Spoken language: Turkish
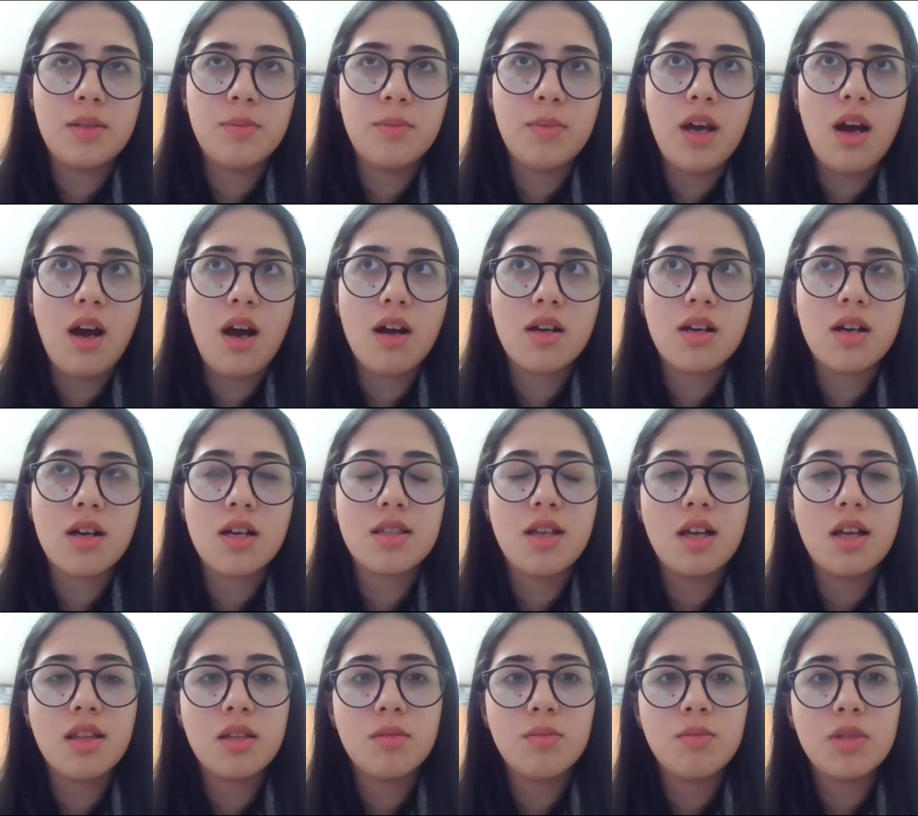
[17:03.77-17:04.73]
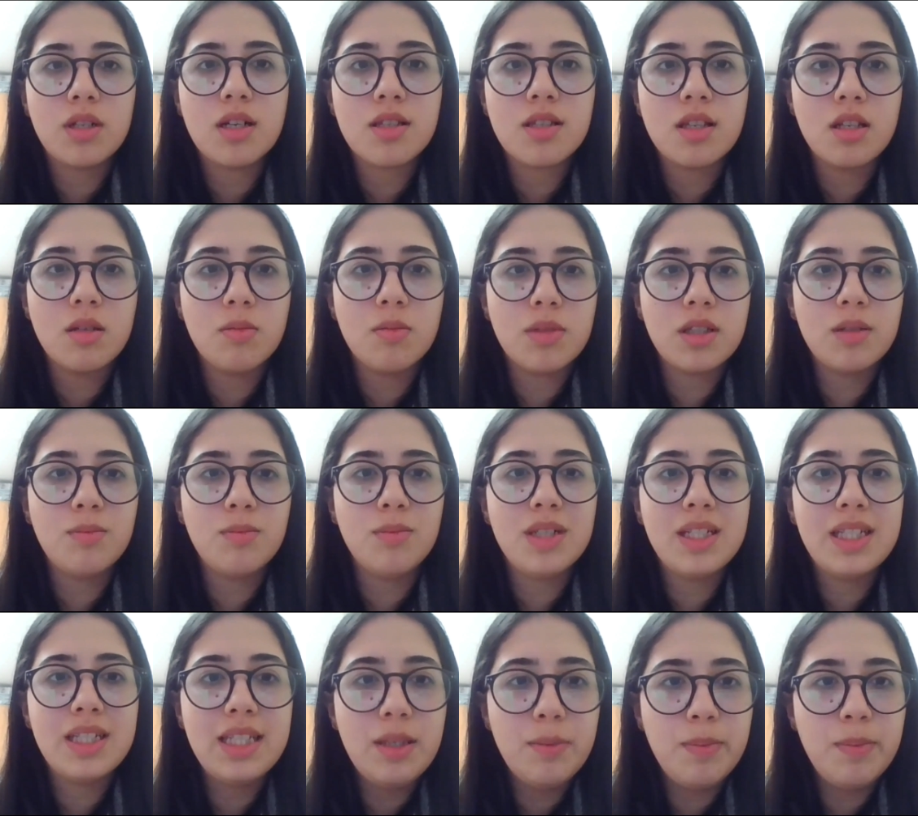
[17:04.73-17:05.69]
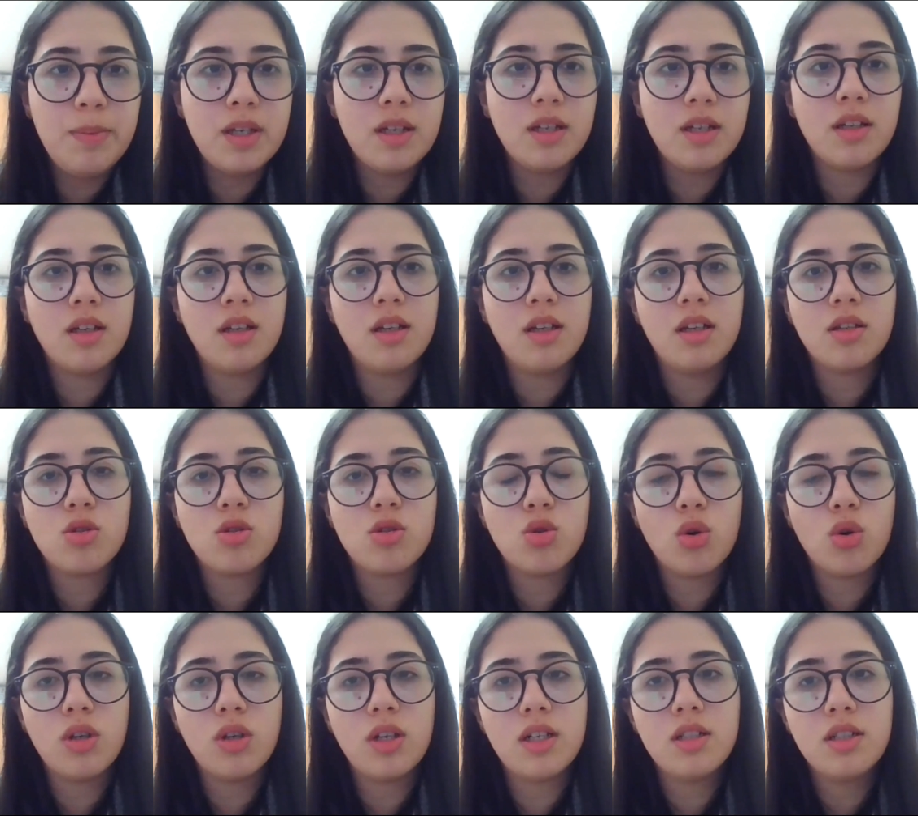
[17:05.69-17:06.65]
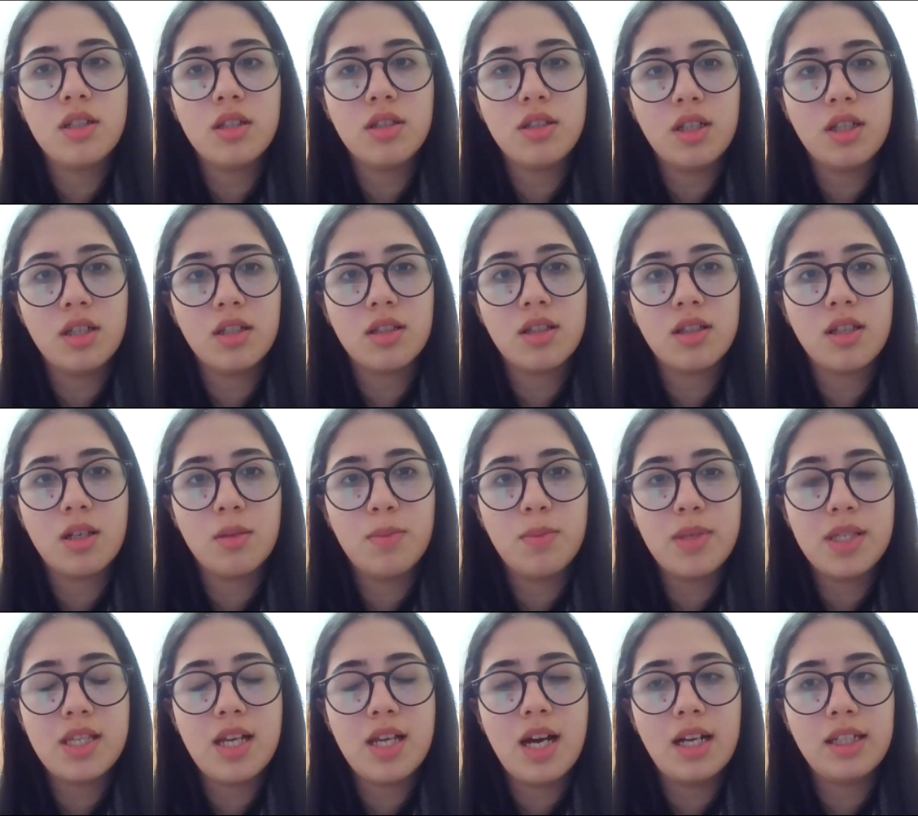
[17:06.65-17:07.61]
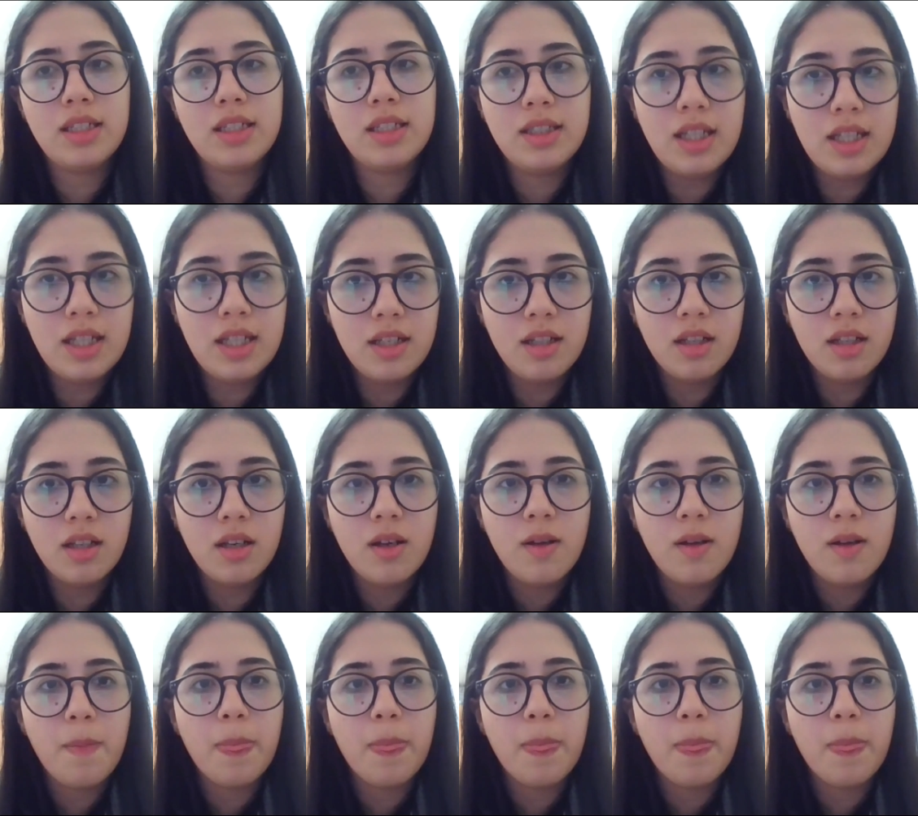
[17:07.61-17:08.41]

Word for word: girmeye hak kazandı mı kazanamadı mı gibi e, soruların yanıtları bizlerde değil.